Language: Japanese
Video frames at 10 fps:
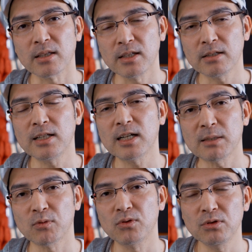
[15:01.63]
家の
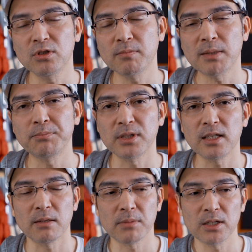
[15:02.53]
中でも Google マップ
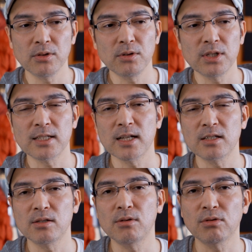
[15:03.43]
でいろいろ
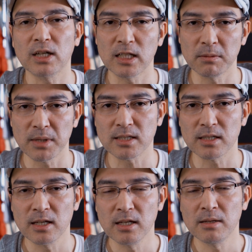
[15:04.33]
リサーチすることができま
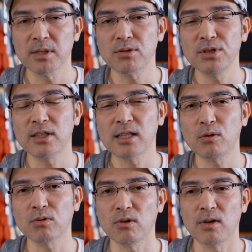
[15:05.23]
すまあ、そういった
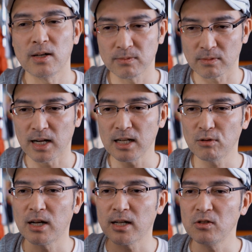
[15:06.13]
こと、うん、あ
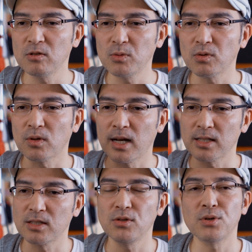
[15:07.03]
りとあらゆるものを
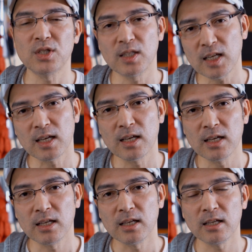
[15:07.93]
活用して、
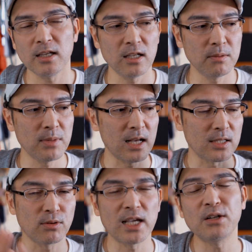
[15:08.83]
えー、ま
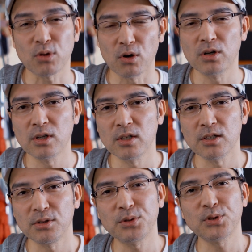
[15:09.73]
あ備えると
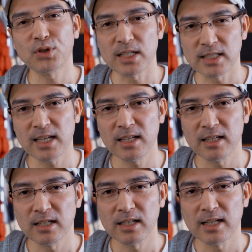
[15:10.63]
いうことですね。
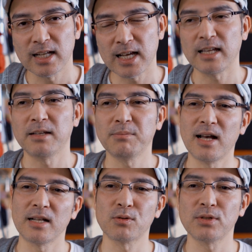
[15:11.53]
はい。
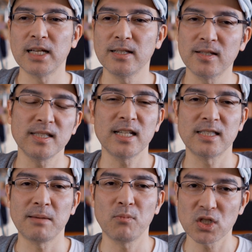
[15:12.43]
まあ、備えつつで
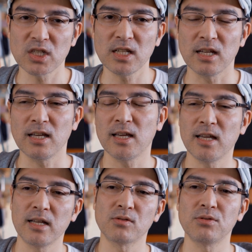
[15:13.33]
すね、もし、
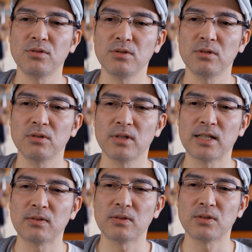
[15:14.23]
えー、そういう、
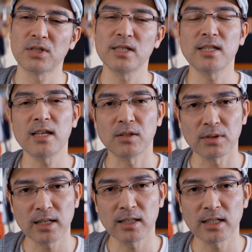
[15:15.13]
あの、新製品
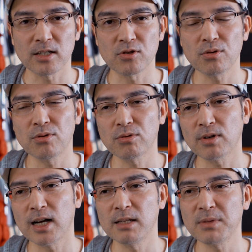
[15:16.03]
のね、何か情報
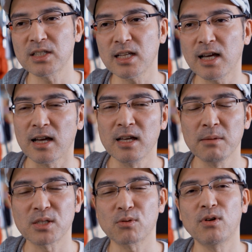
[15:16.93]
とかありましたら、
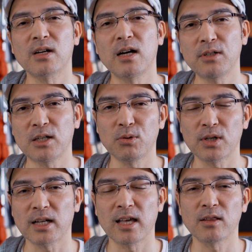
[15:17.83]
まあ、そこは買うかど
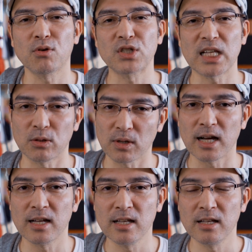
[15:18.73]
うか検討したりと
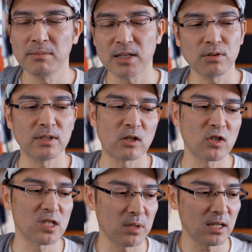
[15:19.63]
か、まあ、そういう
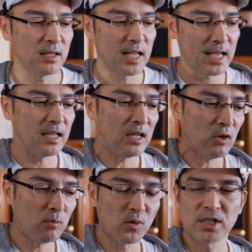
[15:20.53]
楽しみ、はい、
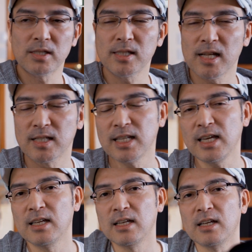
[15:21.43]
を持ちつつです
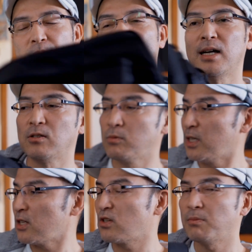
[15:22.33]
ね、まあ、あの、
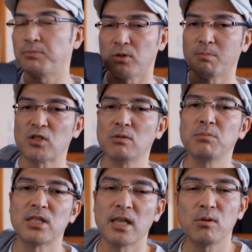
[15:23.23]
ブラッシュアップ、まあ、準
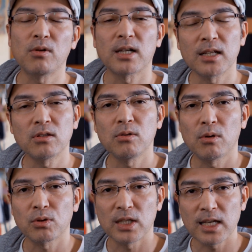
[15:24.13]
備していこうかなという
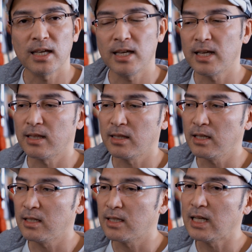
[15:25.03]
ことで、えー、やっ
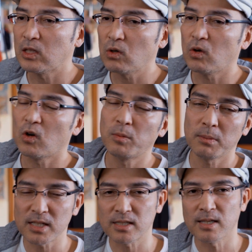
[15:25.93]
ていきたいと
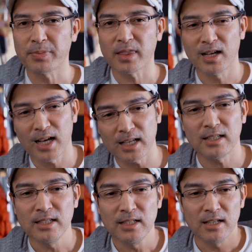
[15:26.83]
思います。は
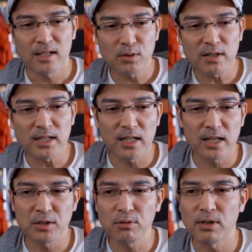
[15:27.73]
い、えそんなわけで
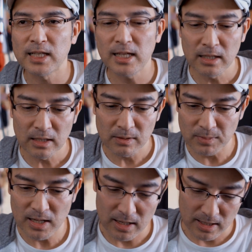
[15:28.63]
ね、今日はね、
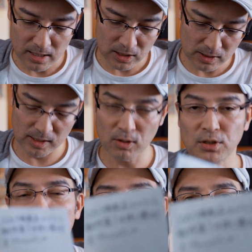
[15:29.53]
まあ、えソニーの